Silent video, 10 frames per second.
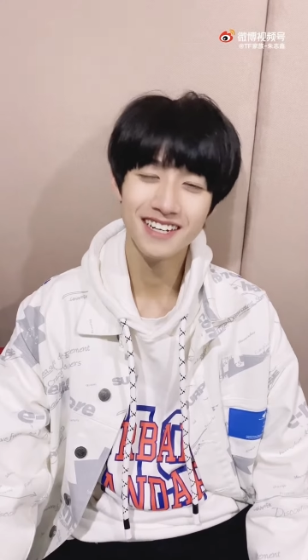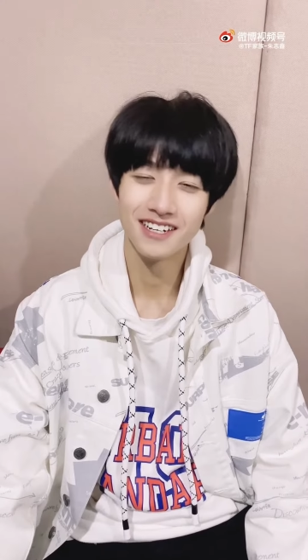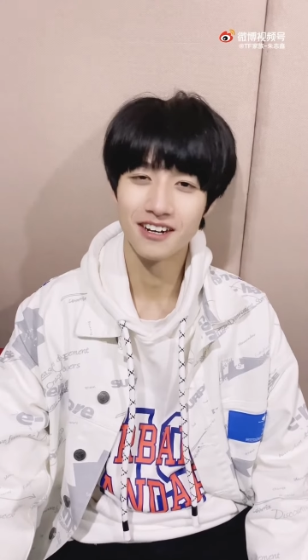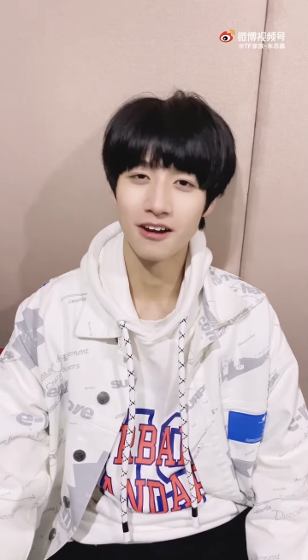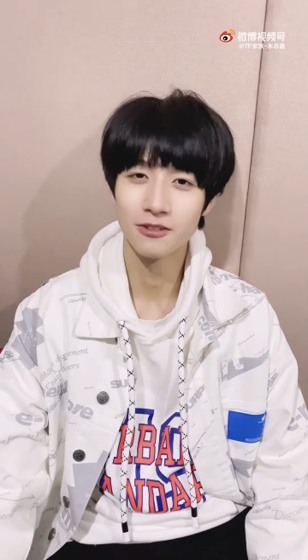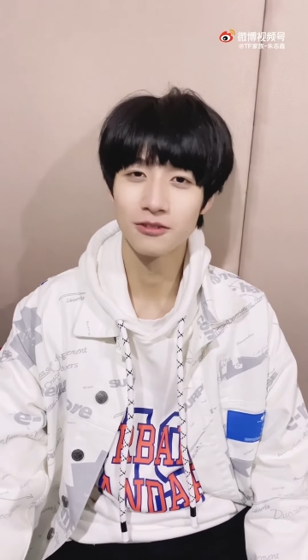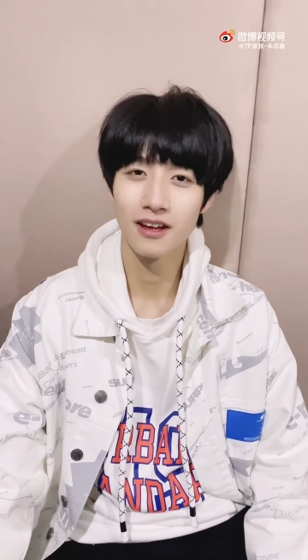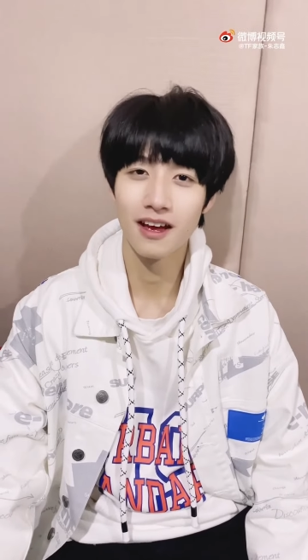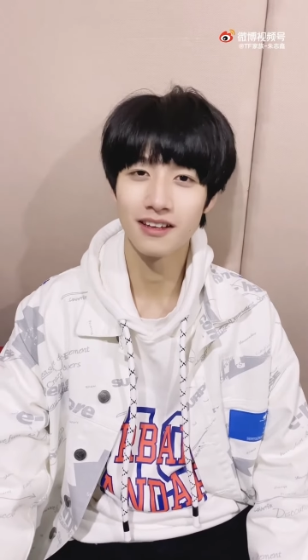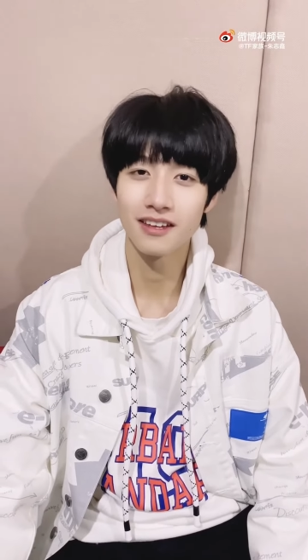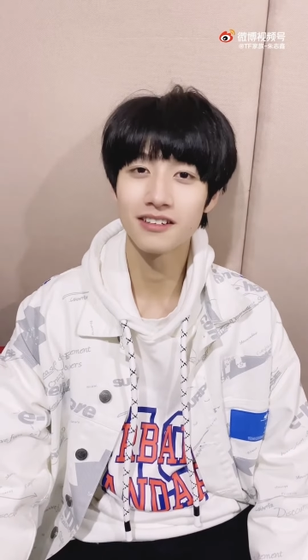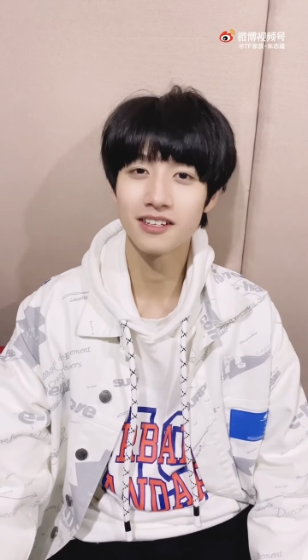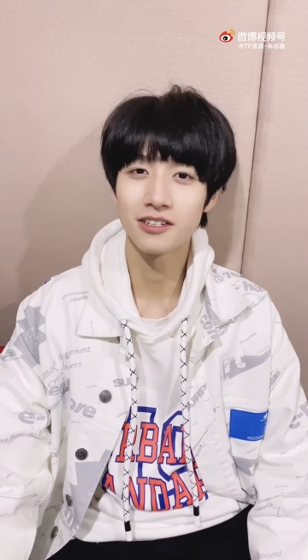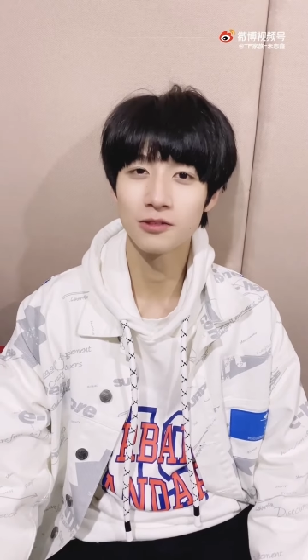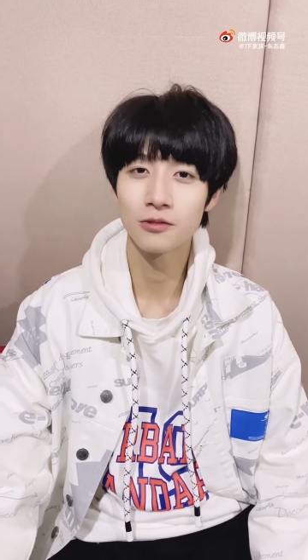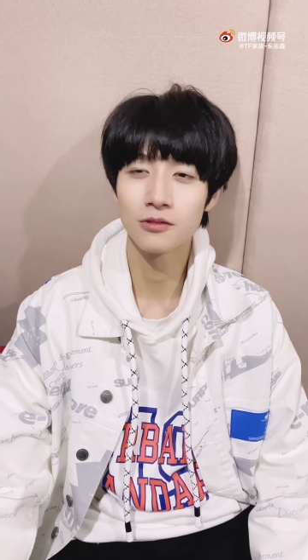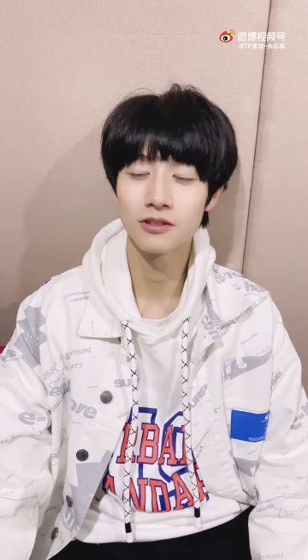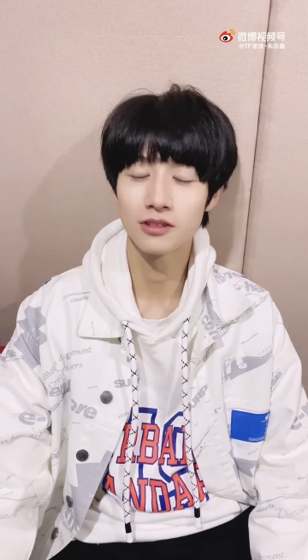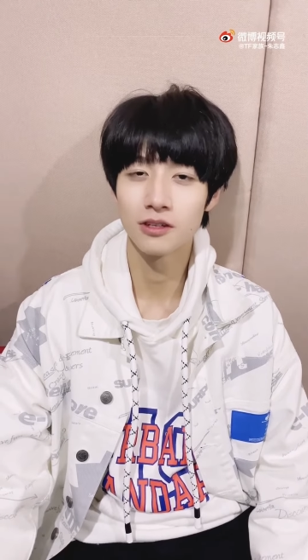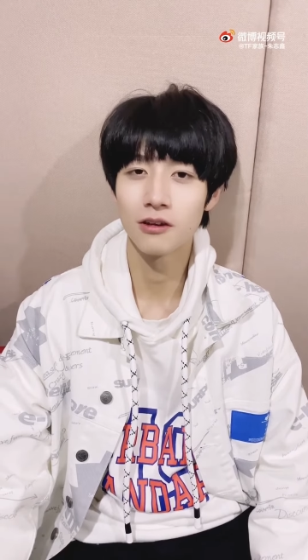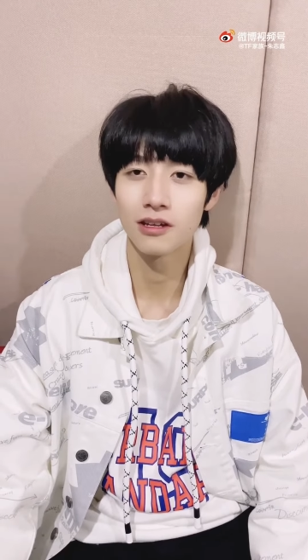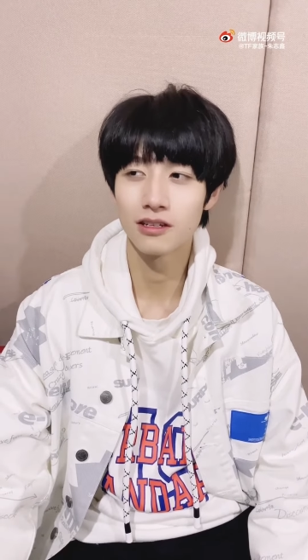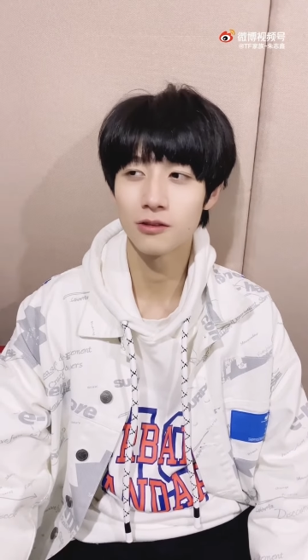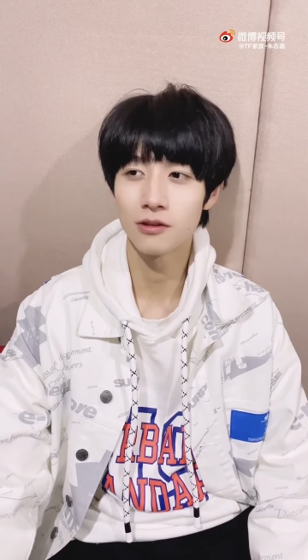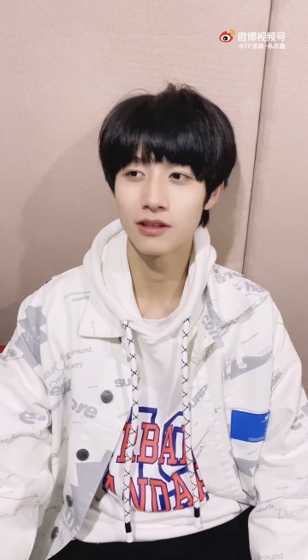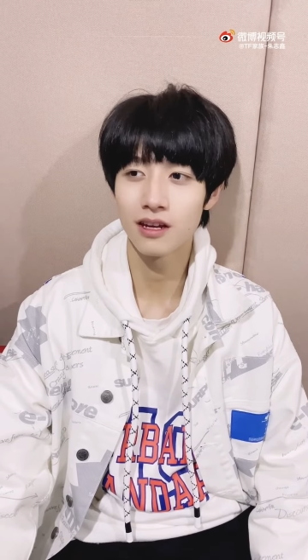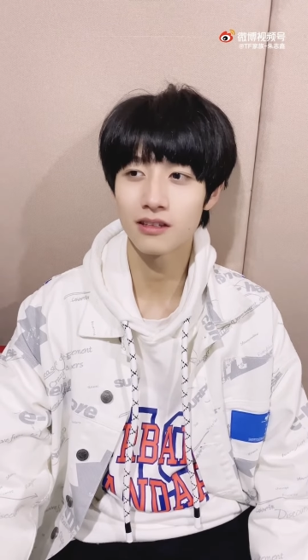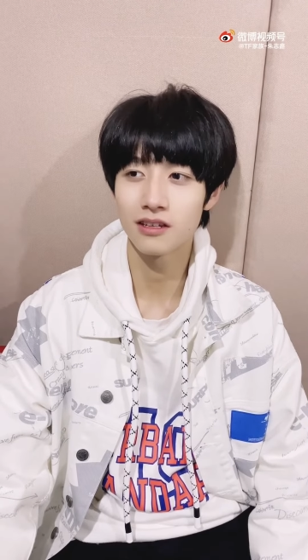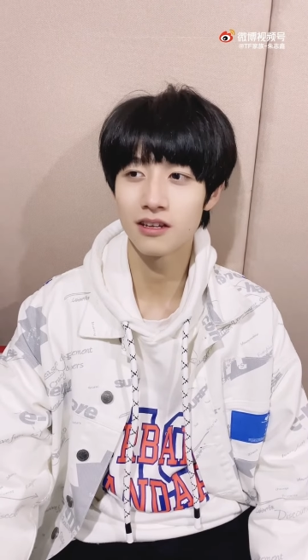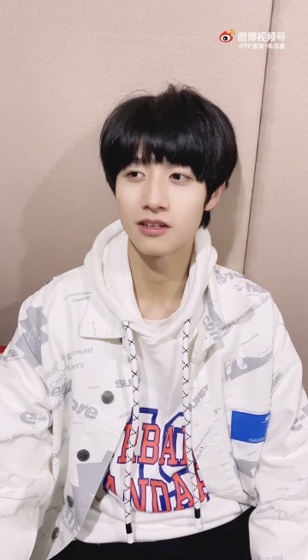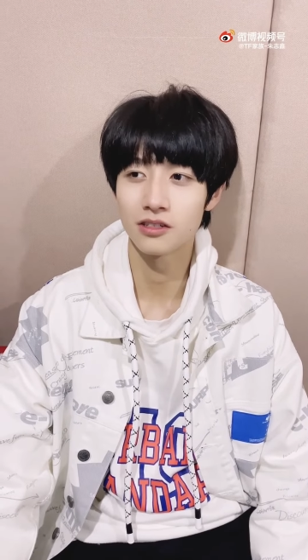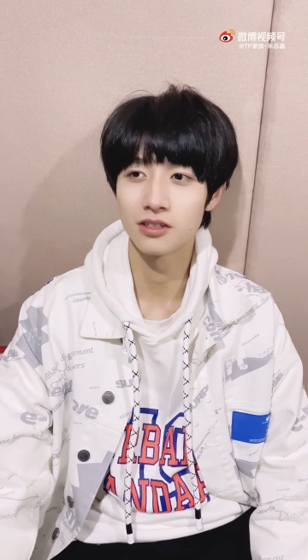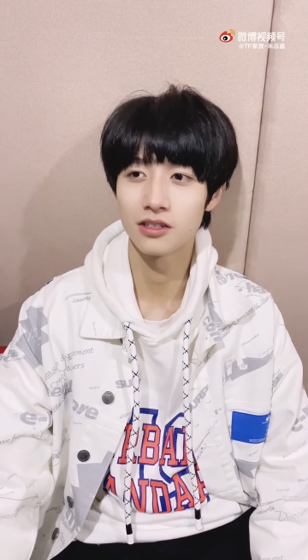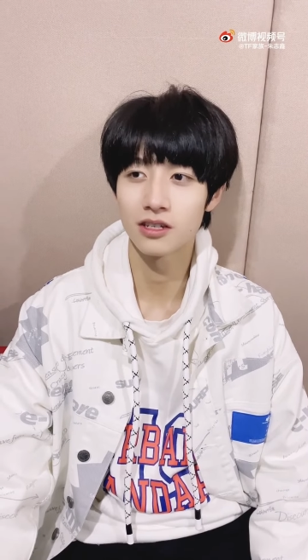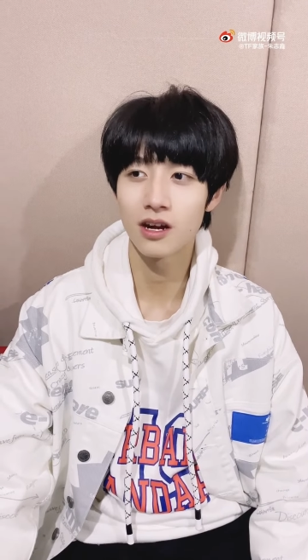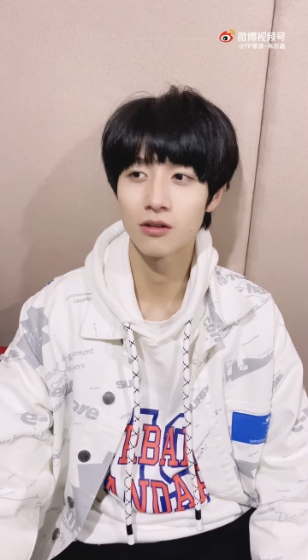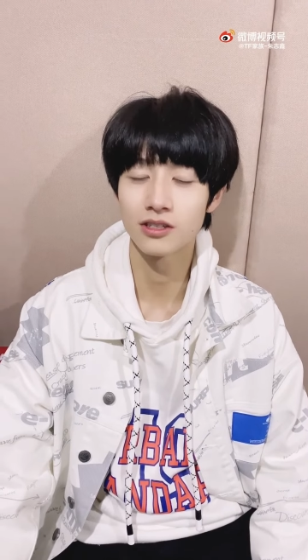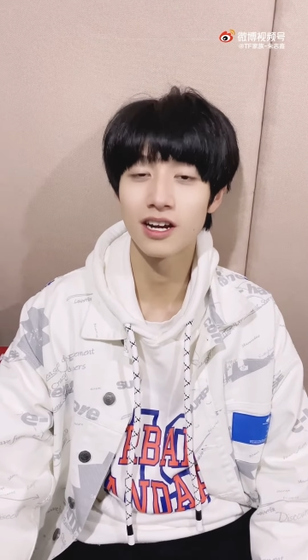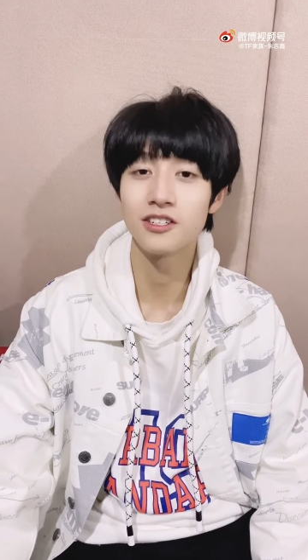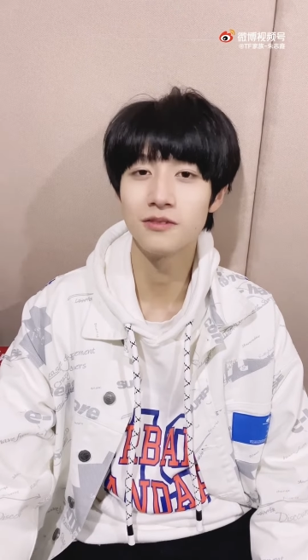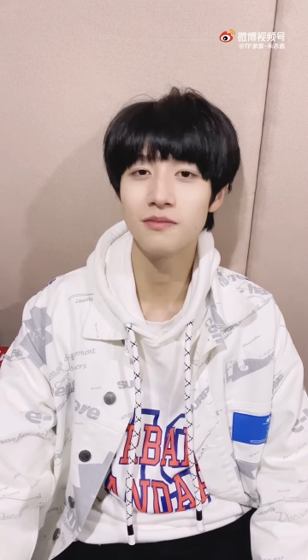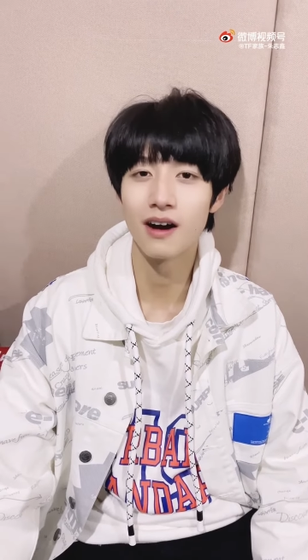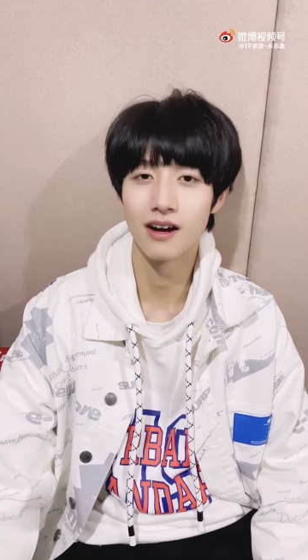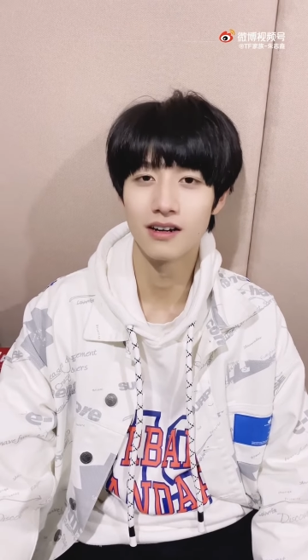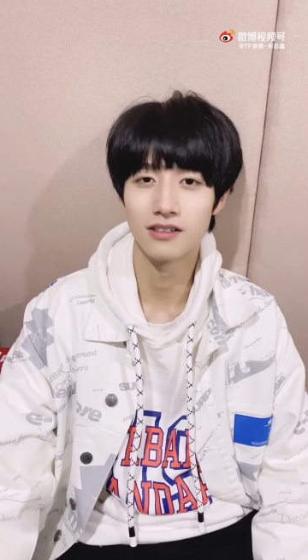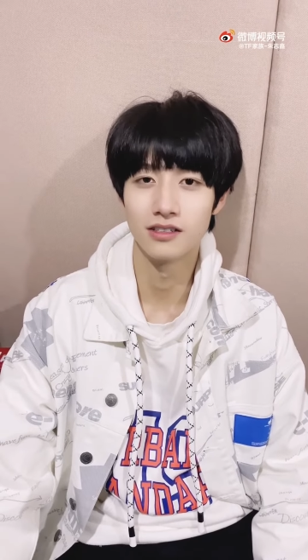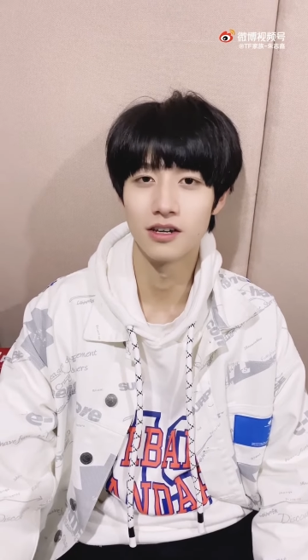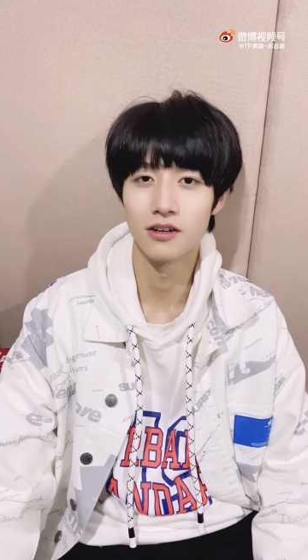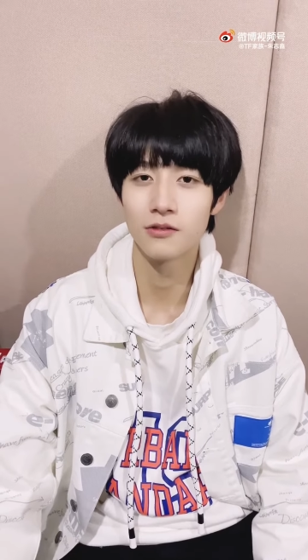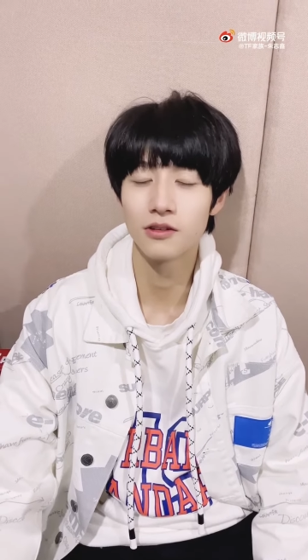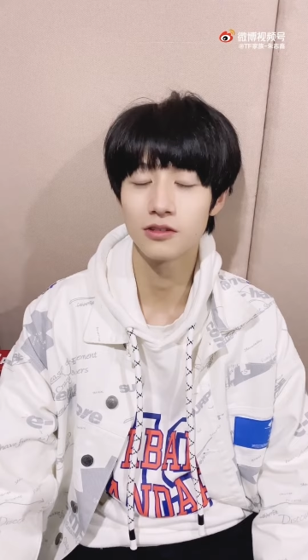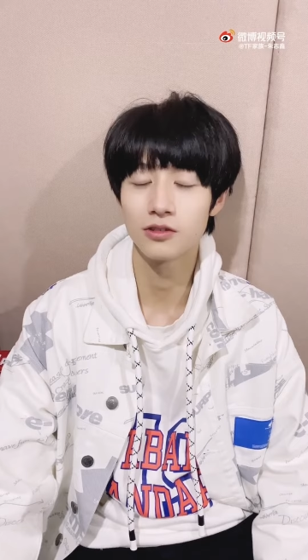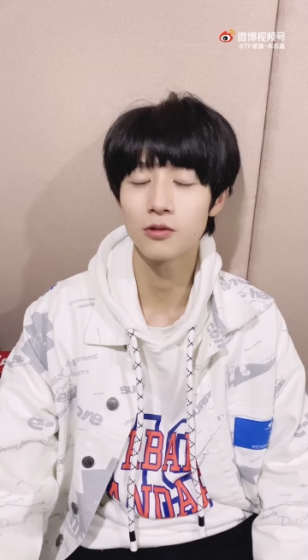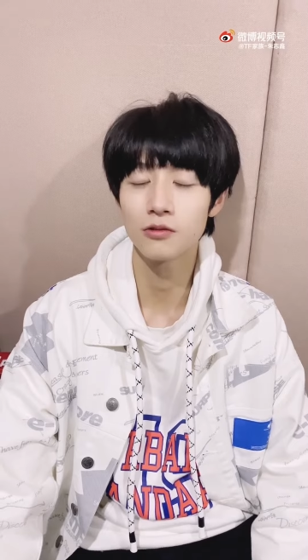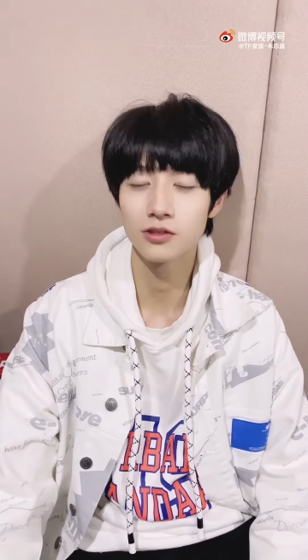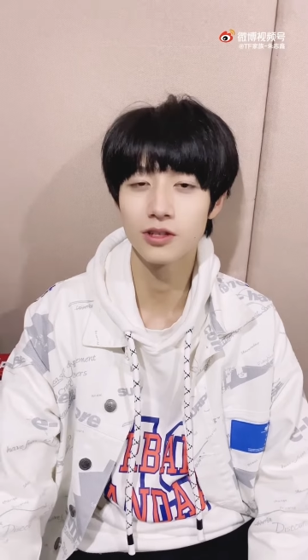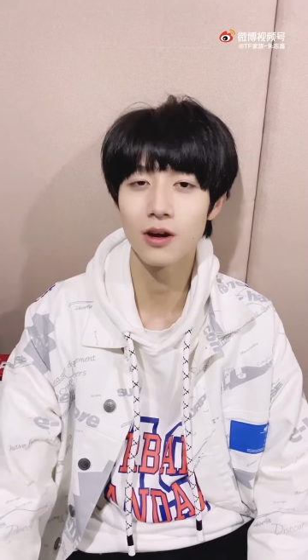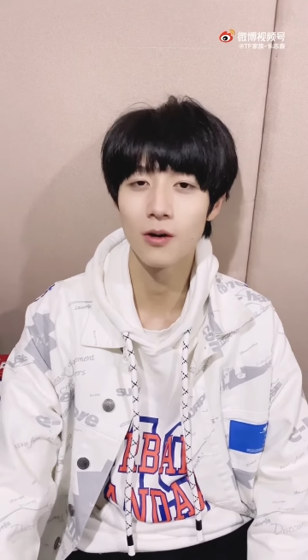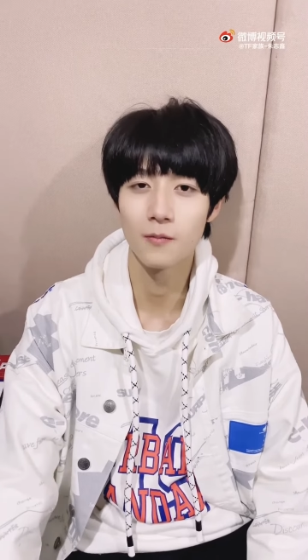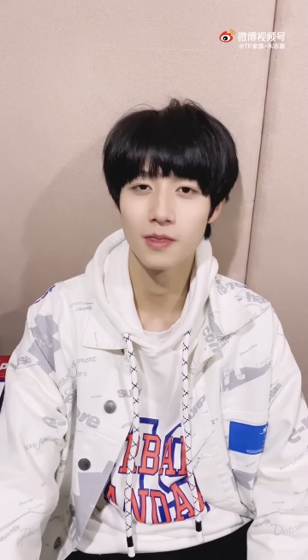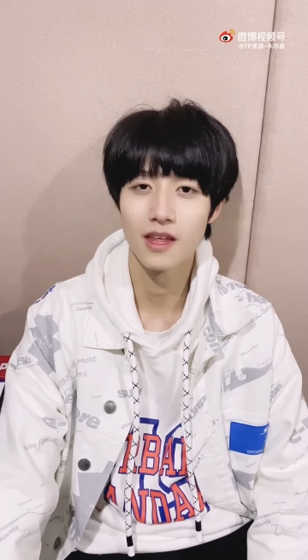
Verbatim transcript: 然后就在当天收工，因为当天也是刚好杀青嘛，然后因为收工之后，